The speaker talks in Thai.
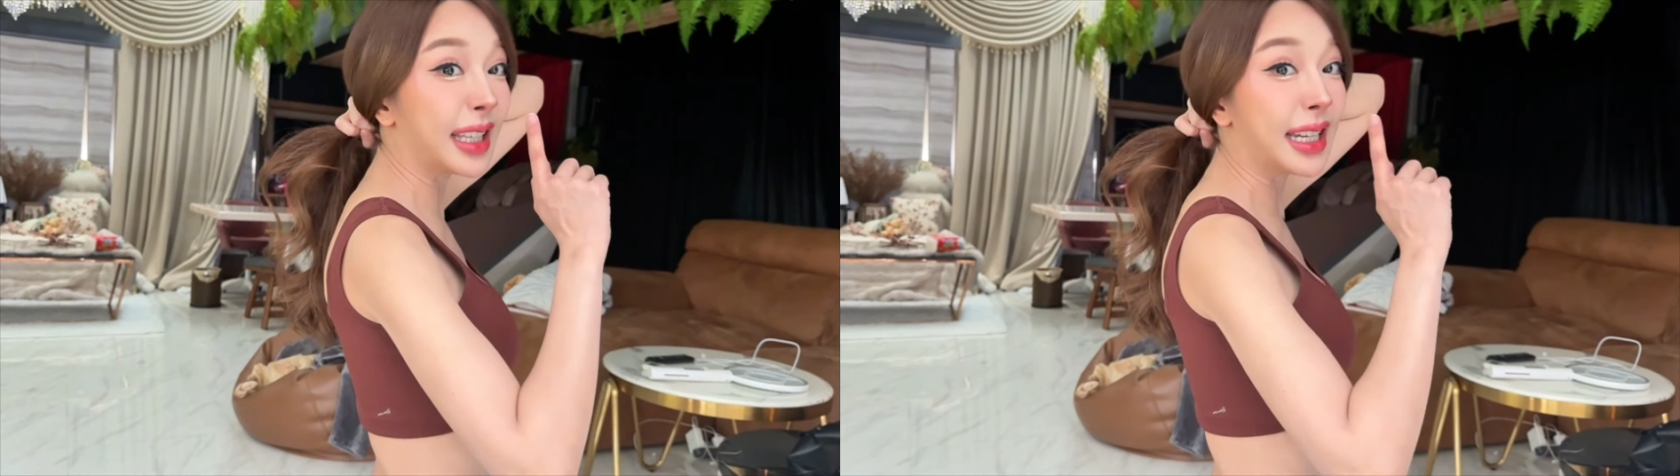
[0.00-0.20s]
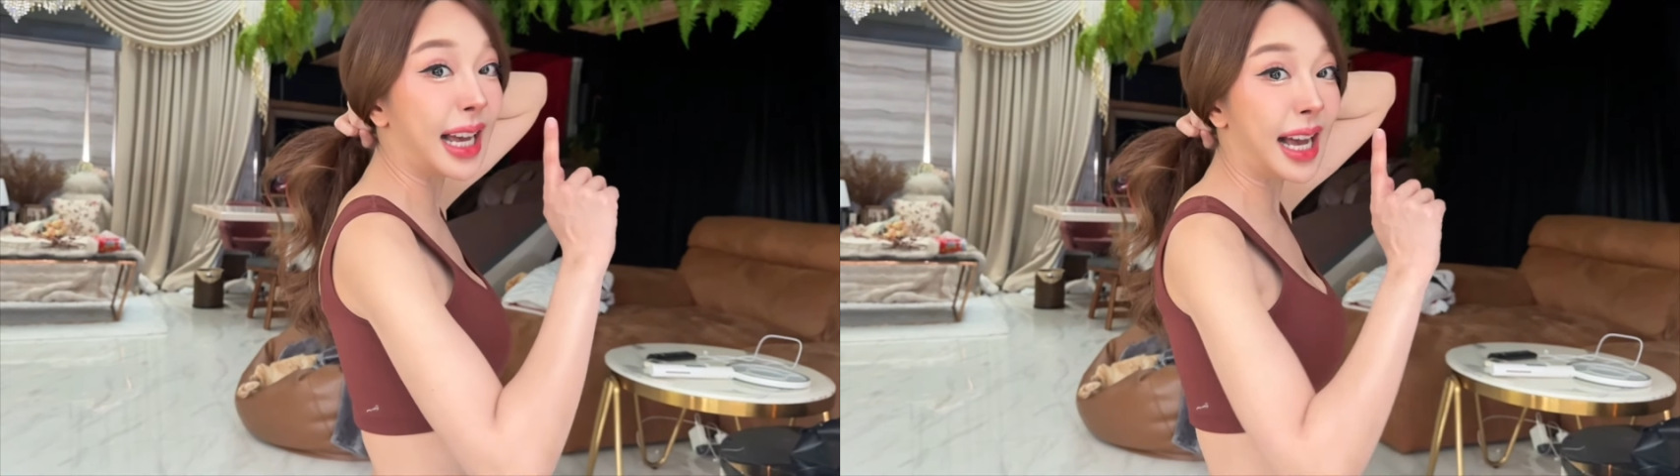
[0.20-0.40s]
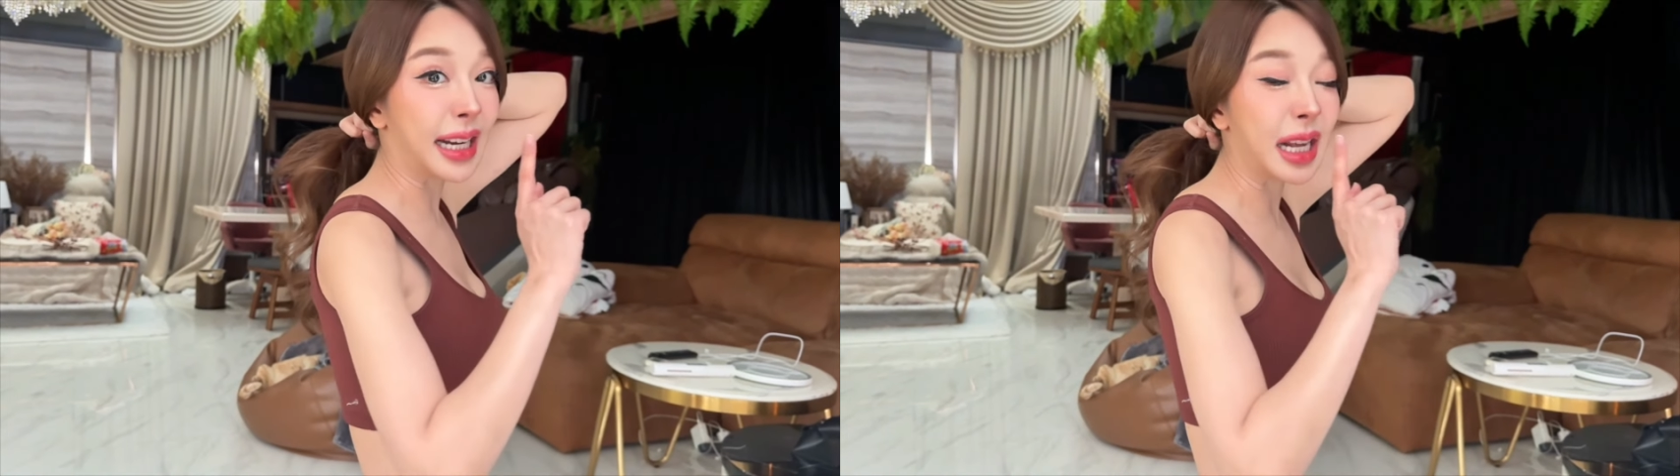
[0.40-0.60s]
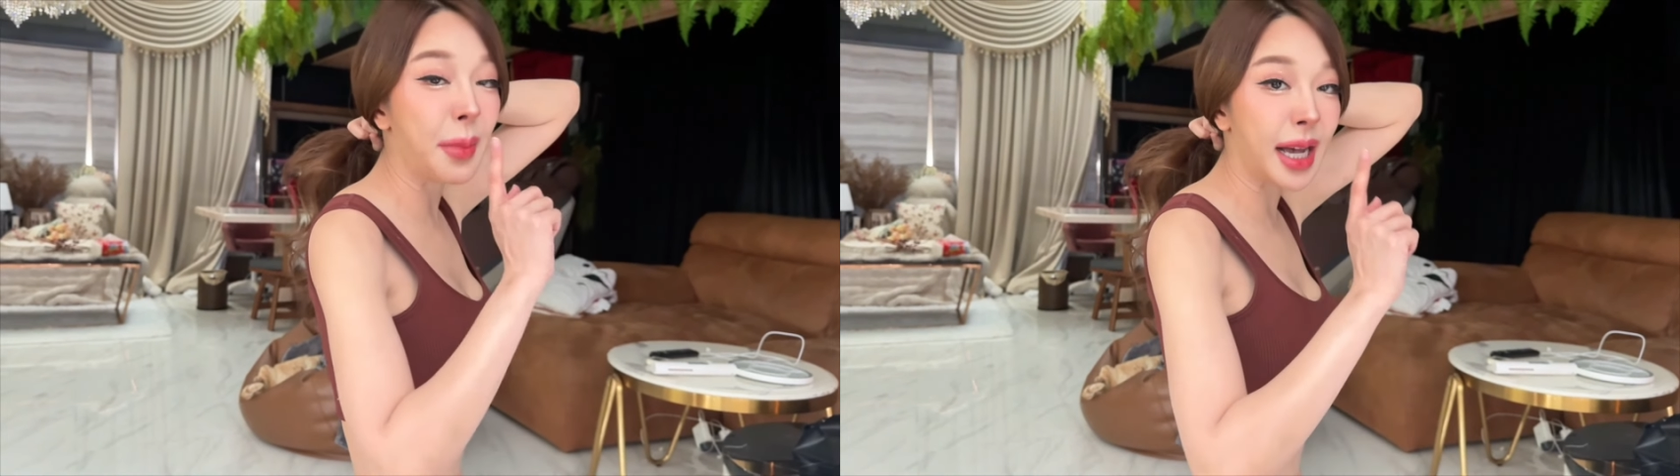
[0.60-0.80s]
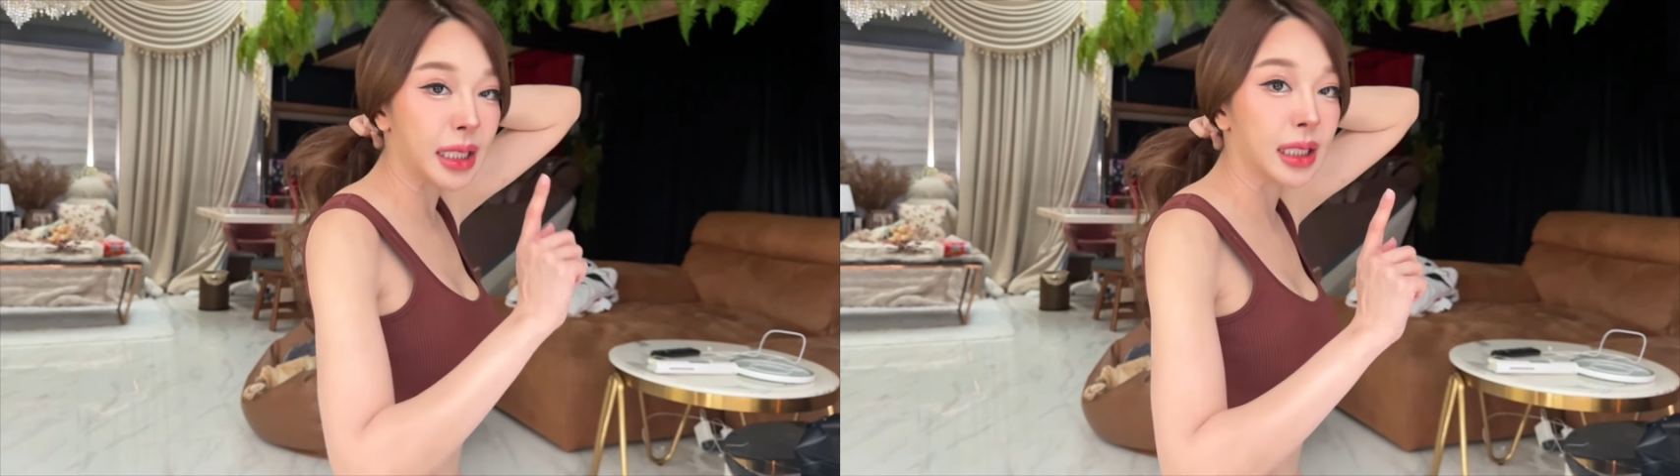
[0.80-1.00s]
กินอาหารได้
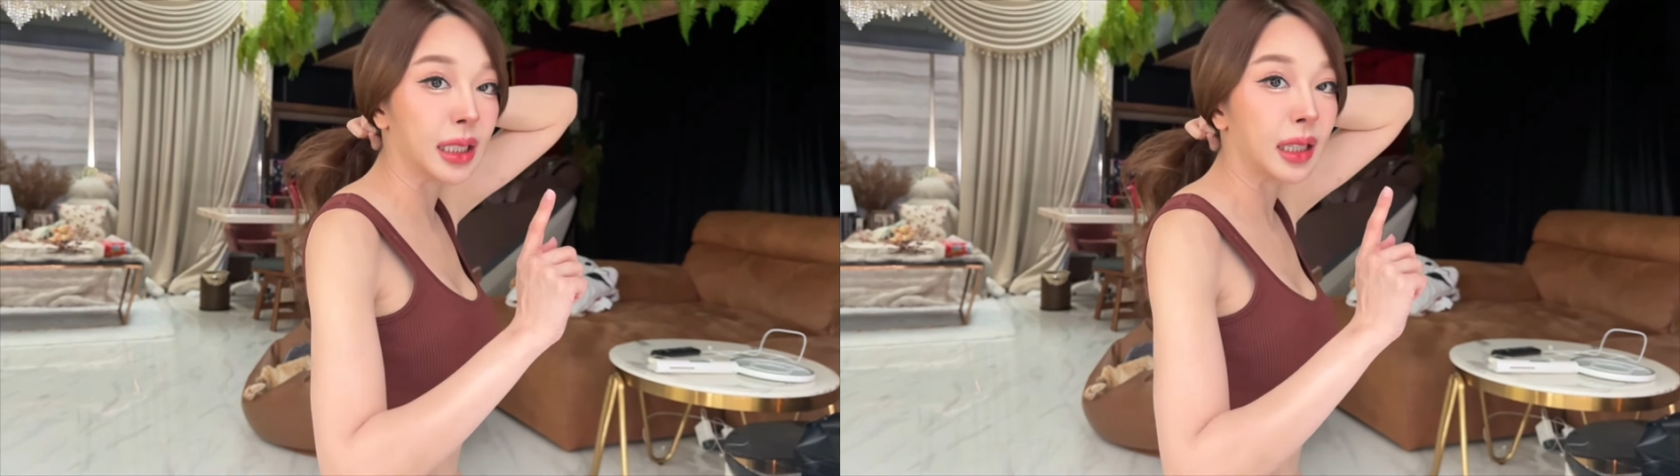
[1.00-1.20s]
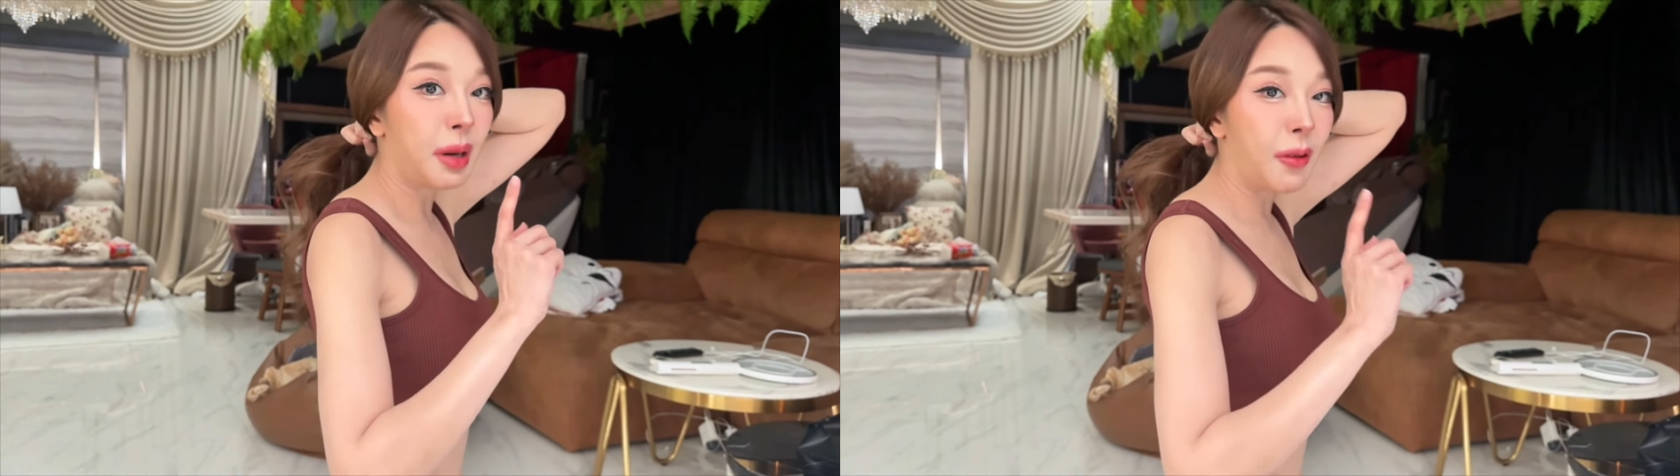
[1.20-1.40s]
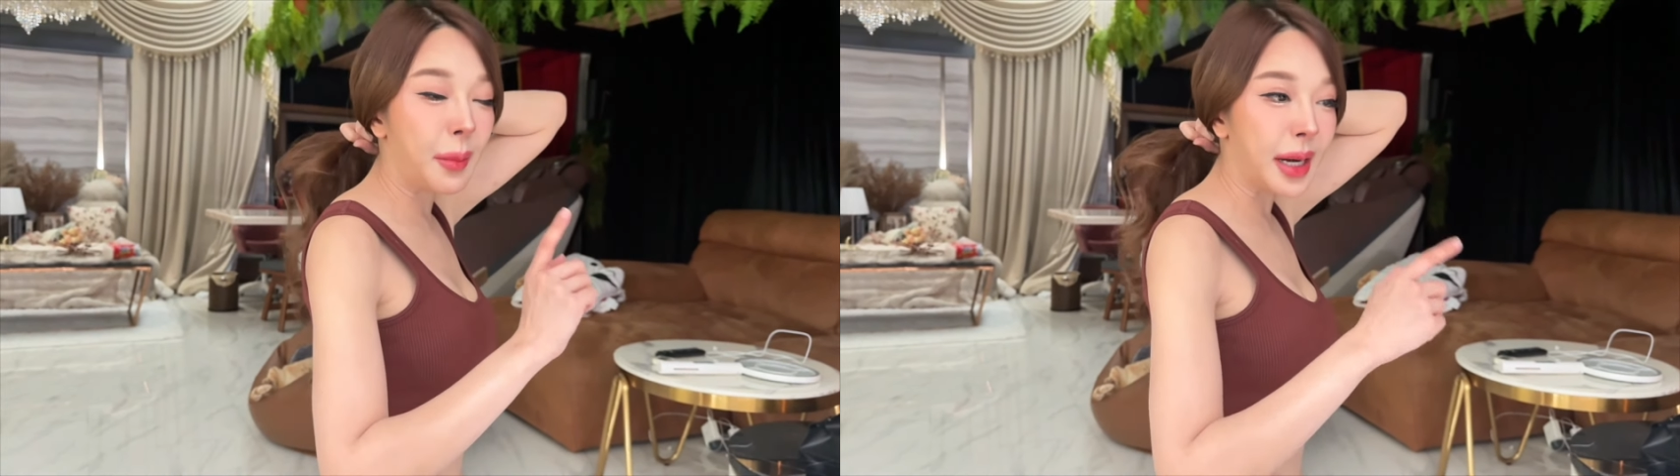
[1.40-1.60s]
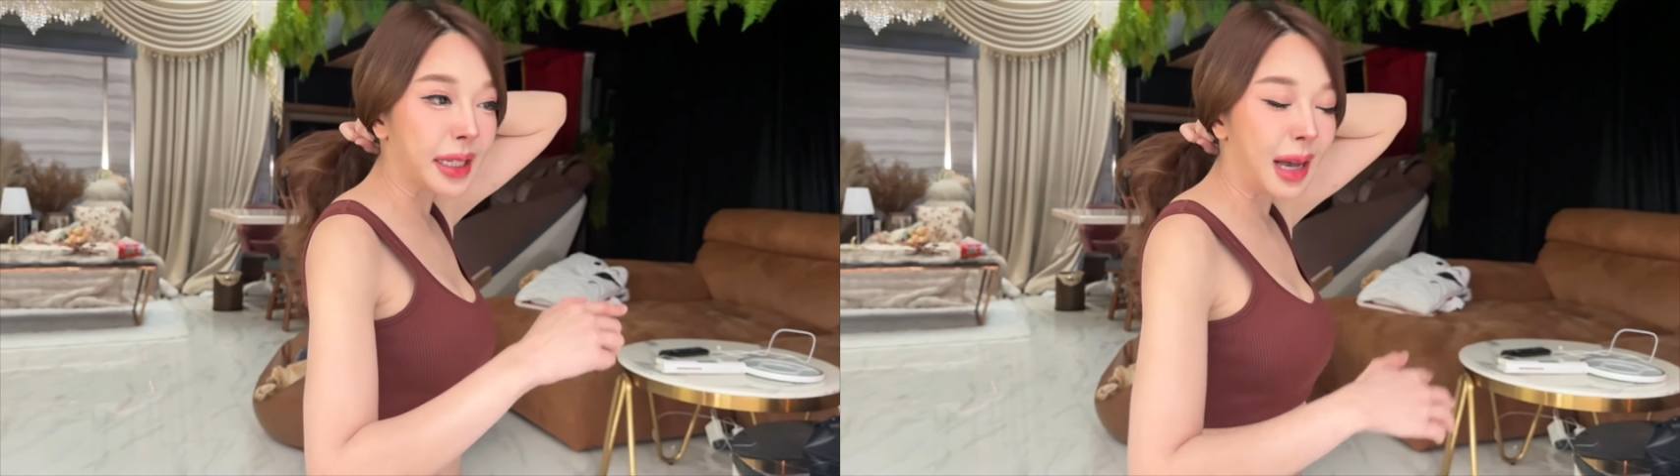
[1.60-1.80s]
มากขึ้น เพราะว่ามัด